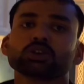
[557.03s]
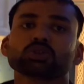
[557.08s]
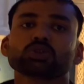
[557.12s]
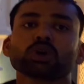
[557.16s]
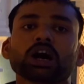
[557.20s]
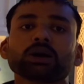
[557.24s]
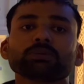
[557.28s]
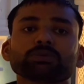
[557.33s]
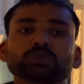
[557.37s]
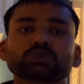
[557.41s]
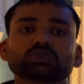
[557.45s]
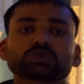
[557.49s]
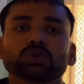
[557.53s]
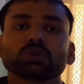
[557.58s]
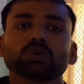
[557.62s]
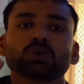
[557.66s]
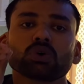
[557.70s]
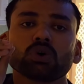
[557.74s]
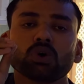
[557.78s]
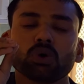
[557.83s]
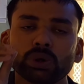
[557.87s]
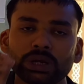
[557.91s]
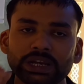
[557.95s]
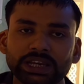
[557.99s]
तो आप उसको
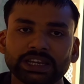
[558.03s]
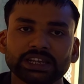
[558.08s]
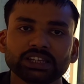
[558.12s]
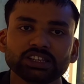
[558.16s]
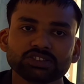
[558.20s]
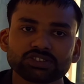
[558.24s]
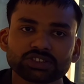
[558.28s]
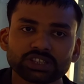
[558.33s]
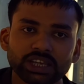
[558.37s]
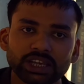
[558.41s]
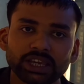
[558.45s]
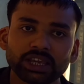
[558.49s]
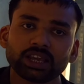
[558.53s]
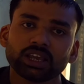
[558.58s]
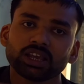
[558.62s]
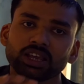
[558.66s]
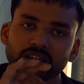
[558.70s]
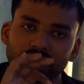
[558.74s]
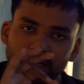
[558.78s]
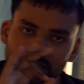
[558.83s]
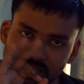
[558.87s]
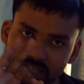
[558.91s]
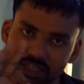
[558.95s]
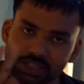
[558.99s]
कोलिन से
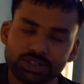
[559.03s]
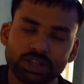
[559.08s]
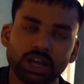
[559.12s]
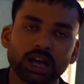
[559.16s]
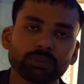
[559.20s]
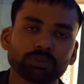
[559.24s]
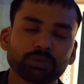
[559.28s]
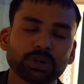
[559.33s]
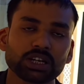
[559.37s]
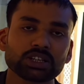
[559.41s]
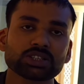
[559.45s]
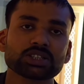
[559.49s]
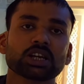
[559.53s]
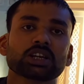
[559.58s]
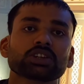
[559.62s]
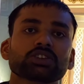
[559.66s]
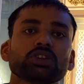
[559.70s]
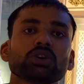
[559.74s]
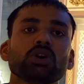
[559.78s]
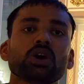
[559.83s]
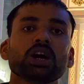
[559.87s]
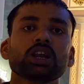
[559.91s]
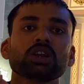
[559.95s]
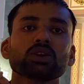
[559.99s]
इजी साफ कर सकते
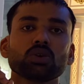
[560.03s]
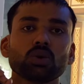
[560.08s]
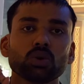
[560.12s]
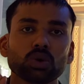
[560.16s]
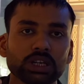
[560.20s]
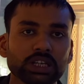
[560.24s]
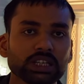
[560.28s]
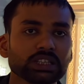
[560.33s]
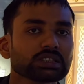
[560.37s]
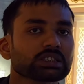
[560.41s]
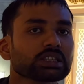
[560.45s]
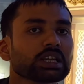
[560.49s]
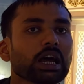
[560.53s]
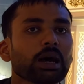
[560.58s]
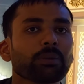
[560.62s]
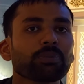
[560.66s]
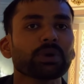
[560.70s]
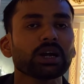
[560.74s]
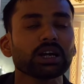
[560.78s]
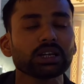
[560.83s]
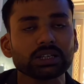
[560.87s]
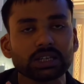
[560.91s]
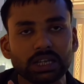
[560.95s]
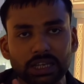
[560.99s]
हो अगर कोलिन से
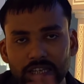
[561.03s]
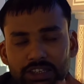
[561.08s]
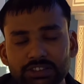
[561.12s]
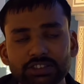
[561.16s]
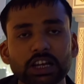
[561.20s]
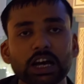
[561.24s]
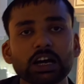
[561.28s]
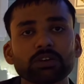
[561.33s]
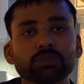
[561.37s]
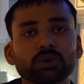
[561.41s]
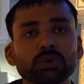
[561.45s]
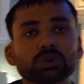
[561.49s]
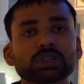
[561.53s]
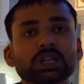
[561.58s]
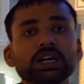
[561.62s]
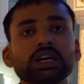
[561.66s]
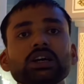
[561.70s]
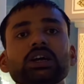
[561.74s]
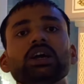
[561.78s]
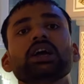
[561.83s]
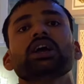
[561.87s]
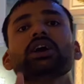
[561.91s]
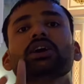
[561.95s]
आपका नहीं साफ होता है